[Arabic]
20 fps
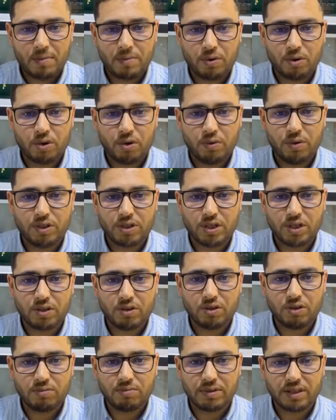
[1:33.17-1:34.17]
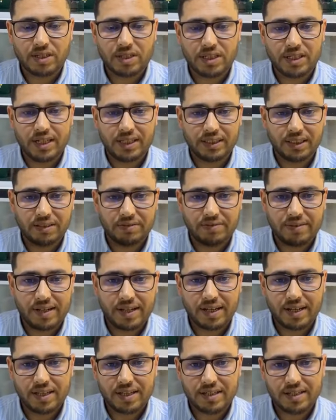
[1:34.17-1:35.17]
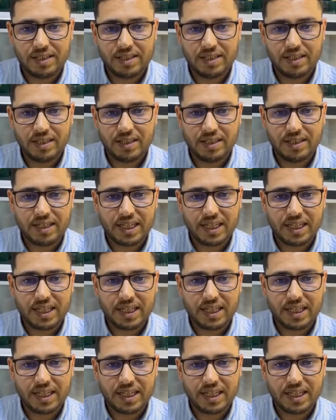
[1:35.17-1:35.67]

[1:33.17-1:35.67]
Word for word: مبروك عواشركم اختي لطيفة اختي